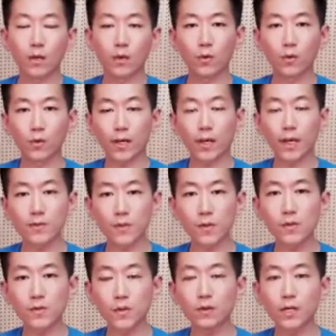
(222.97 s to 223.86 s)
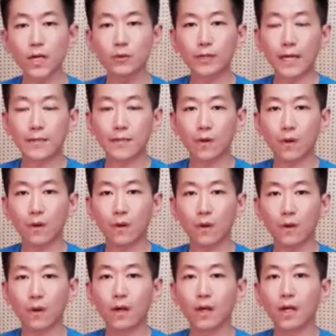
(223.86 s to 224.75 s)
그렇게 설정을 하고
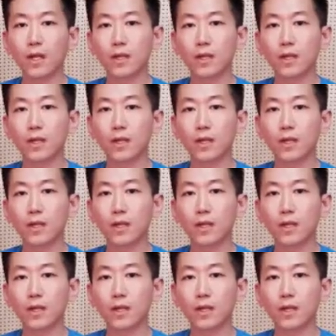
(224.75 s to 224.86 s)
나서